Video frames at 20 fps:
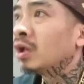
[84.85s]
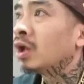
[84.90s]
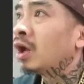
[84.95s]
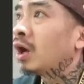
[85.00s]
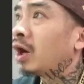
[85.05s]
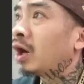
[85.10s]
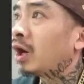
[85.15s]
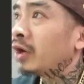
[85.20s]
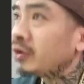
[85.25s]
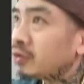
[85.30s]

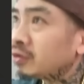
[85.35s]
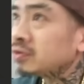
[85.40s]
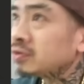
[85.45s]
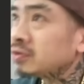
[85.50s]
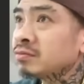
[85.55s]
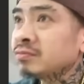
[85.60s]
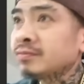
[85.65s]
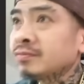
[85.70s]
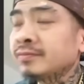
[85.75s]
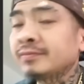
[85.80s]

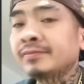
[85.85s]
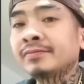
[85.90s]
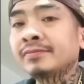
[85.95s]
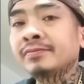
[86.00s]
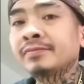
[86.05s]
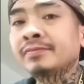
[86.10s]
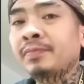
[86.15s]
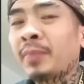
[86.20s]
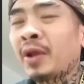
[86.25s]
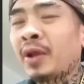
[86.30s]
ayun,
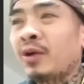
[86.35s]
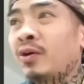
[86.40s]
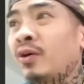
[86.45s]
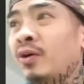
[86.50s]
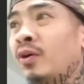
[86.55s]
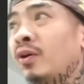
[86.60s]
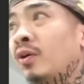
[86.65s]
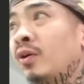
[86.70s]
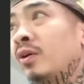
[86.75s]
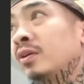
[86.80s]

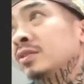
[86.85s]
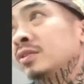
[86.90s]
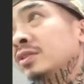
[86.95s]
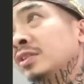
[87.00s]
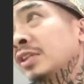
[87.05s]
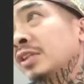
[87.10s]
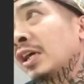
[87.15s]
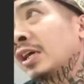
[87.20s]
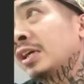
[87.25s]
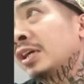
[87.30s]
pero
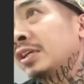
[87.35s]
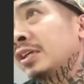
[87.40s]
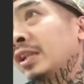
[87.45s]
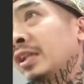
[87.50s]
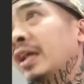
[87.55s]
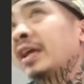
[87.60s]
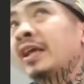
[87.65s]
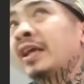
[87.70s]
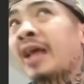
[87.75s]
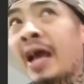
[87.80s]
nag,
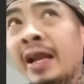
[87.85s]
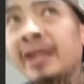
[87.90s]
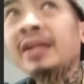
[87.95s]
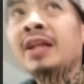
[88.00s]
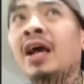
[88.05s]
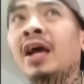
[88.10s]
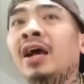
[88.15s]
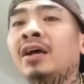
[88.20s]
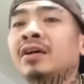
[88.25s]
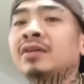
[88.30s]
nangyari
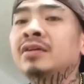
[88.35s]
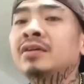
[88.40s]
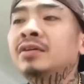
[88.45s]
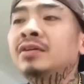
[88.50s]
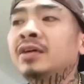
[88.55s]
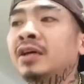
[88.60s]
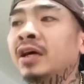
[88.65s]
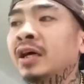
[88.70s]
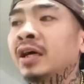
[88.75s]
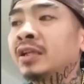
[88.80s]
na
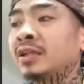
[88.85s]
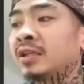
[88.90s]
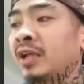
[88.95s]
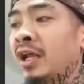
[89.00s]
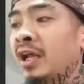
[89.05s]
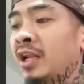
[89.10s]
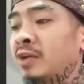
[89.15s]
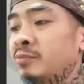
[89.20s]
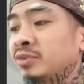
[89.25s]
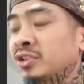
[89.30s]
at
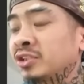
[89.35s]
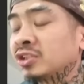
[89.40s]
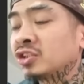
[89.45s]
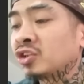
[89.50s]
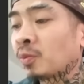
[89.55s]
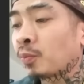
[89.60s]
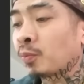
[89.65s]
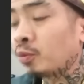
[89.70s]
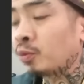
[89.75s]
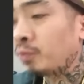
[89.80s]
nailabas na
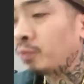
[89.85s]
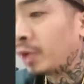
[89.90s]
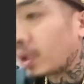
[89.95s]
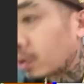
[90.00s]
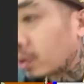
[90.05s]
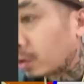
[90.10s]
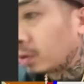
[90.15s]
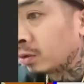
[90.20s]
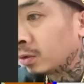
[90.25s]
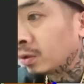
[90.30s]
sa
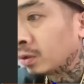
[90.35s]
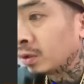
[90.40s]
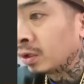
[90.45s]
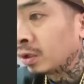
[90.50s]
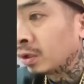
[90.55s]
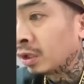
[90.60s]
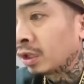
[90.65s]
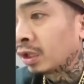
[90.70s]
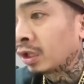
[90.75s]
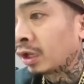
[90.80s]
publiko
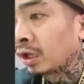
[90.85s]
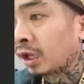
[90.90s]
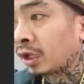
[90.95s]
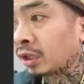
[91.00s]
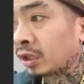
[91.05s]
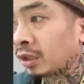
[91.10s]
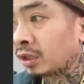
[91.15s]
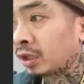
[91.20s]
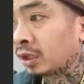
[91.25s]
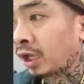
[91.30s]

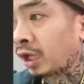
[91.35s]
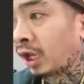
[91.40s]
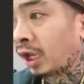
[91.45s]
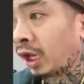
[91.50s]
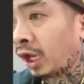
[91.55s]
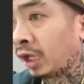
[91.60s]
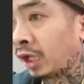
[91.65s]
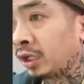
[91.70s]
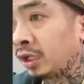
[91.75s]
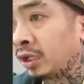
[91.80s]
and
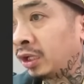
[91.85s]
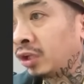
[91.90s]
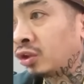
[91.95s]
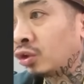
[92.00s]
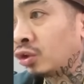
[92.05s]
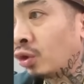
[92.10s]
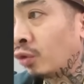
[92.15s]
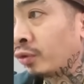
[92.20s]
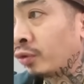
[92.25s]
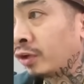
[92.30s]
I didn't
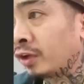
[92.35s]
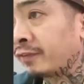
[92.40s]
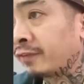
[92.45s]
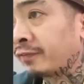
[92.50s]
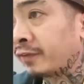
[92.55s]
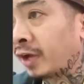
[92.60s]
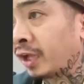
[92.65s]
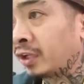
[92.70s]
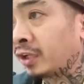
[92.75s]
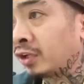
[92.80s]
know if
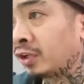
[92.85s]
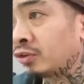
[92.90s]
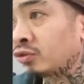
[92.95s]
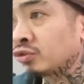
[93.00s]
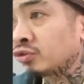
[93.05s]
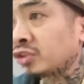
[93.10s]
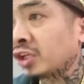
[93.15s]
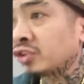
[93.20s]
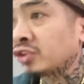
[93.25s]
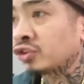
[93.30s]
I need to
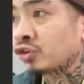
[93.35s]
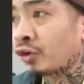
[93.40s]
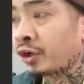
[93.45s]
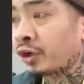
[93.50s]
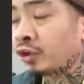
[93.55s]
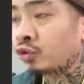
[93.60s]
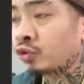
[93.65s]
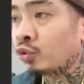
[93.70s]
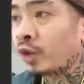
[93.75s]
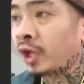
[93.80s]
say
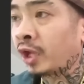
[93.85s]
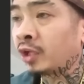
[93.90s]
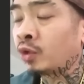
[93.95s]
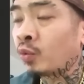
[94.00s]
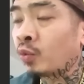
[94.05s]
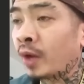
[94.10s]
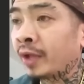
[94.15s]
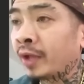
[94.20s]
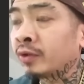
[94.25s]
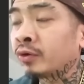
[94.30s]
sorry to
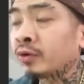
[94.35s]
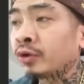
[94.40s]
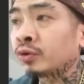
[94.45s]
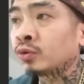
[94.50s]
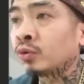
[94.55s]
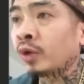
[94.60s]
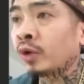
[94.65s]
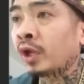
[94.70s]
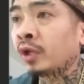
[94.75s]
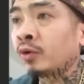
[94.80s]
anyone or
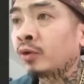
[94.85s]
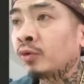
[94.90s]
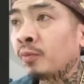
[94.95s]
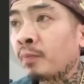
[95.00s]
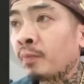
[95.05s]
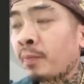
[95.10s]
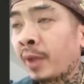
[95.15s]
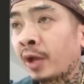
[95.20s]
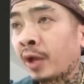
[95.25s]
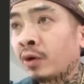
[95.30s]
to anyone
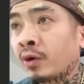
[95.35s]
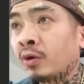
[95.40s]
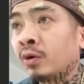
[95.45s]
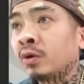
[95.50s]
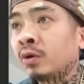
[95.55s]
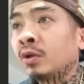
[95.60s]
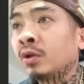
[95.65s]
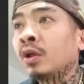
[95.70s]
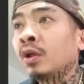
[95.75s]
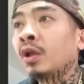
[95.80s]
pero
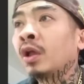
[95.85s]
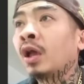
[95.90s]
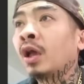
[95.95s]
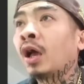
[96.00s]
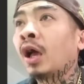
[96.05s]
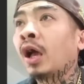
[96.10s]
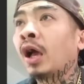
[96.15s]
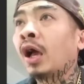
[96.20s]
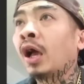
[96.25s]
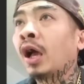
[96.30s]

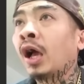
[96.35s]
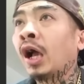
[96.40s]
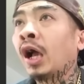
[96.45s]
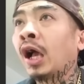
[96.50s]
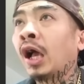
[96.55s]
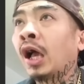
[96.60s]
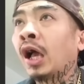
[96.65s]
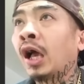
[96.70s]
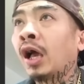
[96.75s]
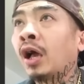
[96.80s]

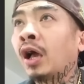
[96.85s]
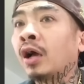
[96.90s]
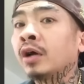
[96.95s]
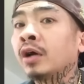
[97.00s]
uh,